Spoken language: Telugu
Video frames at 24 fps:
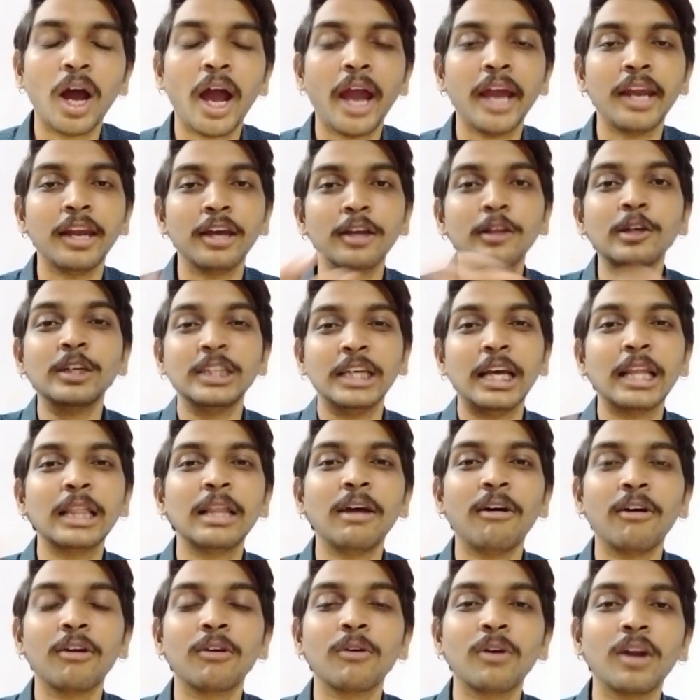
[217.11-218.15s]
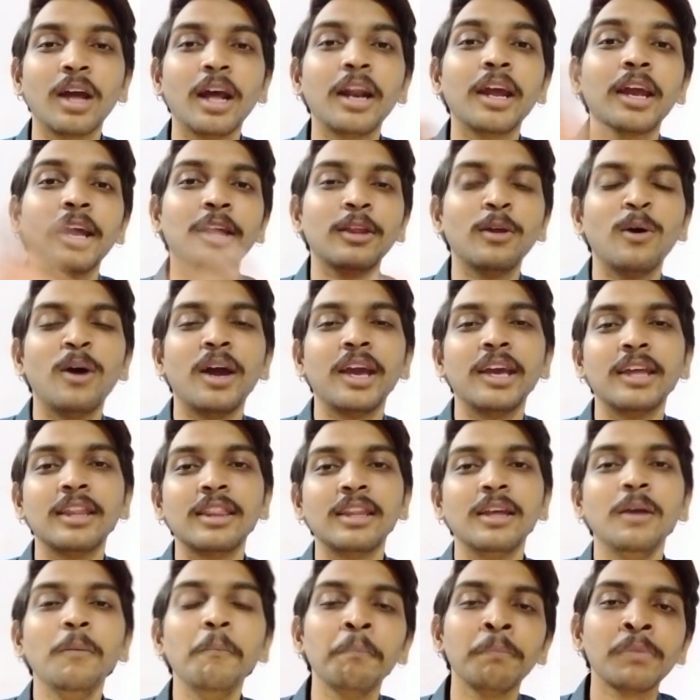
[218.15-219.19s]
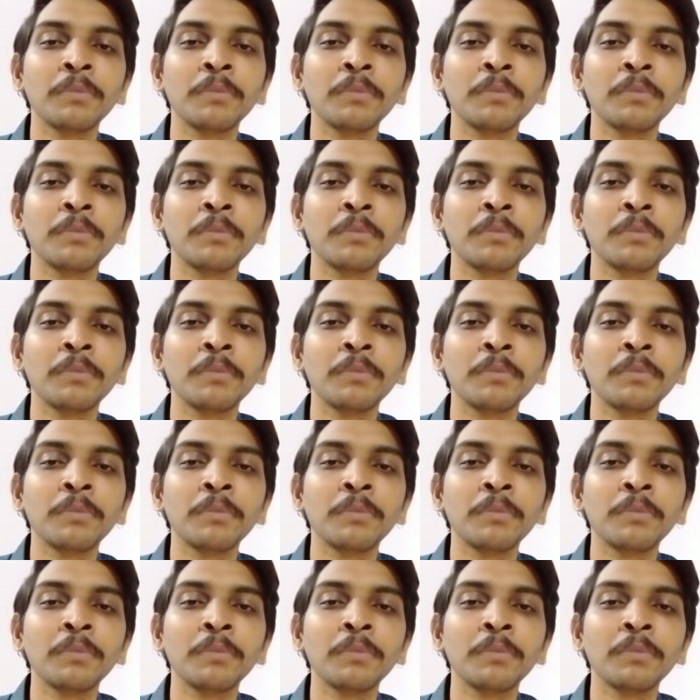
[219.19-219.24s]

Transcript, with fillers: ఆయన ఏదో చేద్దాం అనుకున్నారు ఏదో అయ్యింది